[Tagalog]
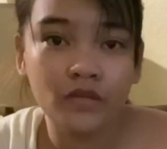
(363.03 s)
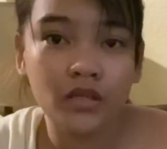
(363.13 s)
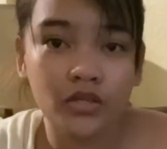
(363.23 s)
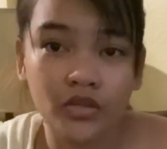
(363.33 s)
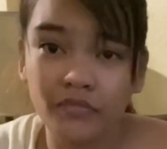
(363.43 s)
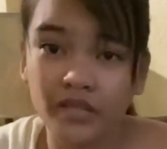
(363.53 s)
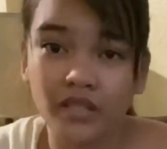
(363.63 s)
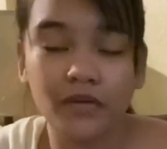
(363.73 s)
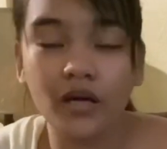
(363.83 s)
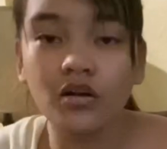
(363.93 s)
may iba't
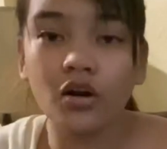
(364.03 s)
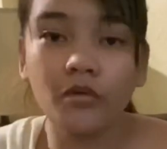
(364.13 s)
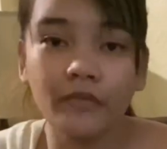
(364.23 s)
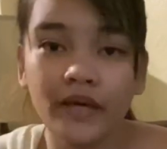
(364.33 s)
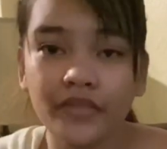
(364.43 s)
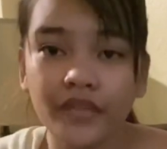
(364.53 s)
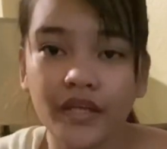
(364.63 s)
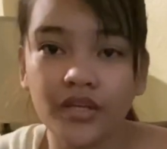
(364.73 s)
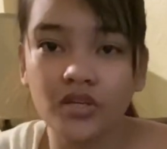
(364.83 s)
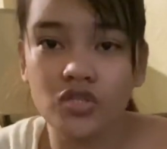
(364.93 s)
ibang comment.
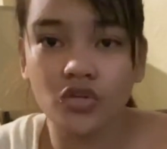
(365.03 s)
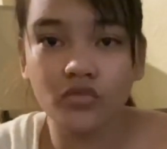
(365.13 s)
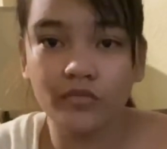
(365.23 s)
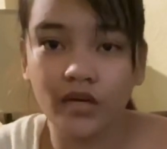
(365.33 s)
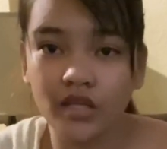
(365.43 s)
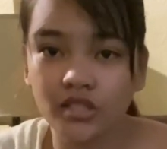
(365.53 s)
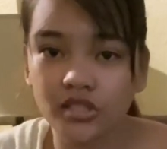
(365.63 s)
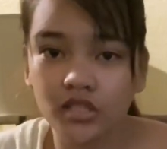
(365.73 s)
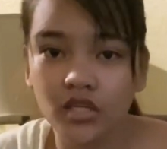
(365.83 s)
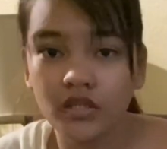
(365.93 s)
Thank you so much.
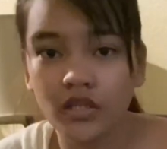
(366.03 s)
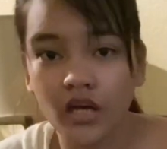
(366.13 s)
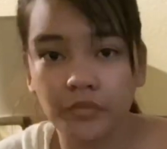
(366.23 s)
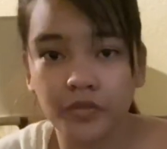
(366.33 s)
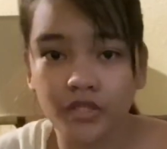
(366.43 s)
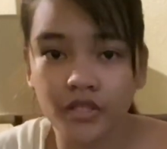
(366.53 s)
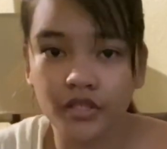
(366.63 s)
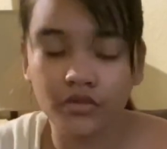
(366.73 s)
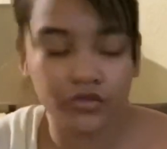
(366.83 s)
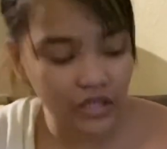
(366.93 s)
Na-appreciate
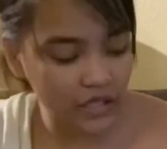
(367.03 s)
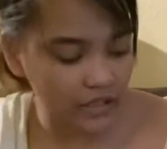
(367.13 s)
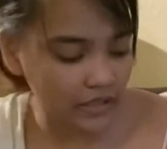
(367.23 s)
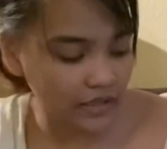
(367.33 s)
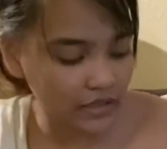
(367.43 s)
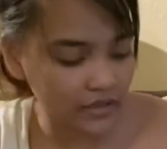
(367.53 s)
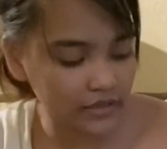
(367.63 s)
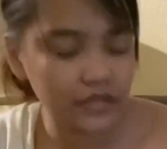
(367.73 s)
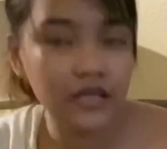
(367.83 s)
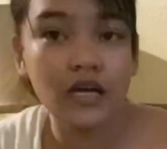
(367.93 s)
ko talaga.
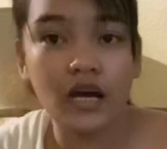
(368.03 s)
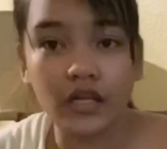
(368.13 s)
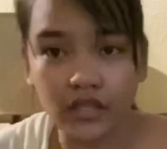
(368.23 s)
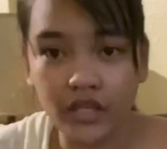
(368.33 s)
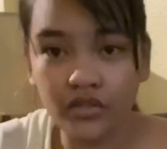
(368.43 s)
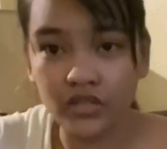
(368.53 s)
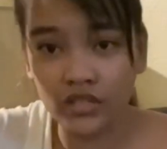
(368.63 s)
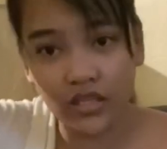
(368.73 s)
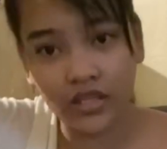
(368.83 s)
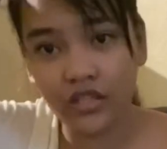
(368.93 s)
At ayun,
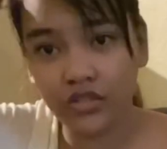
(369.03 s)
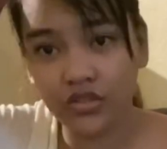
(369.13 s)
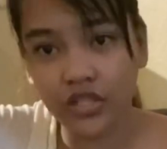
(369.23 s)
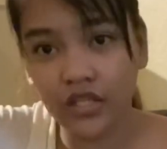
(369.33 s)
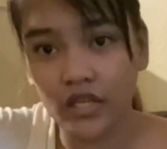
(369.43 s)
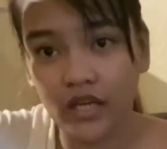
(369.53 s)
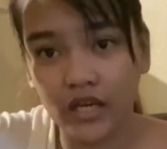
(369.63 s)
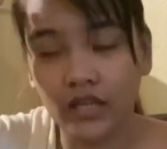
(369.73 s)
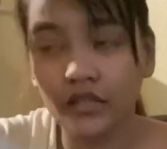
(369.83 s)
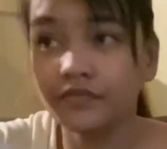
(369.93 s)
nilagyan ko siya
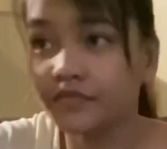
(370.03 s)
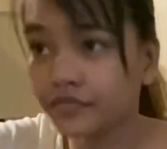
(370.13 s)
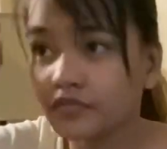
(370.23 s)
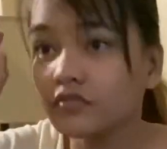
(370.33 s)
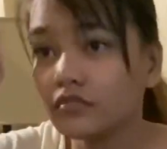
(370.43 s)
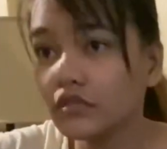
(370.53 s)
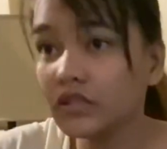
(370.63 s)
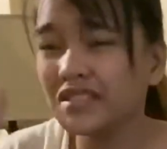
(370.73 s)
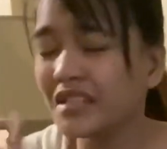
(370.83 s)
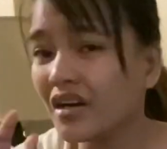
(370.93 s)
ng
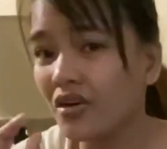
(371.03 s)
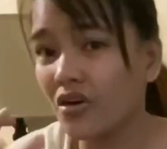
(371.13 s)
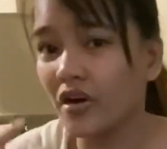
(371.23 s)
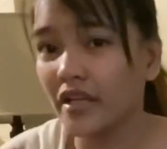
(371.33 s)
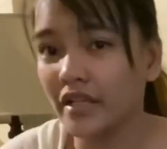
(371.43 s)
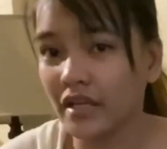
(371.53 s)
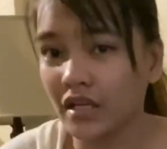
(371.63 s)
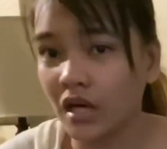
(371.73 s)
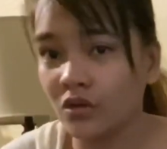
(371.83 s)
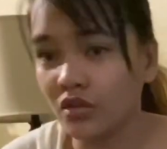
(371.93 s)
ng oil ng
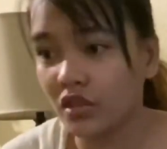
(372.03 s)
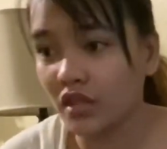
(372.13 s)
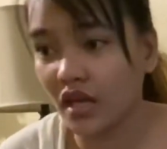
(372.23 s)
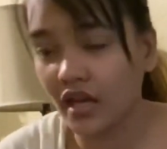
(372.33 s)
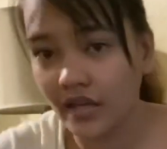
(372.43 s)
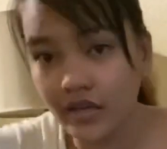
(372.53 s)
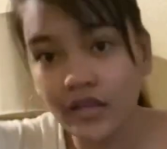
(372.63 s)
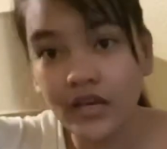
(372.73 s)
kaunti.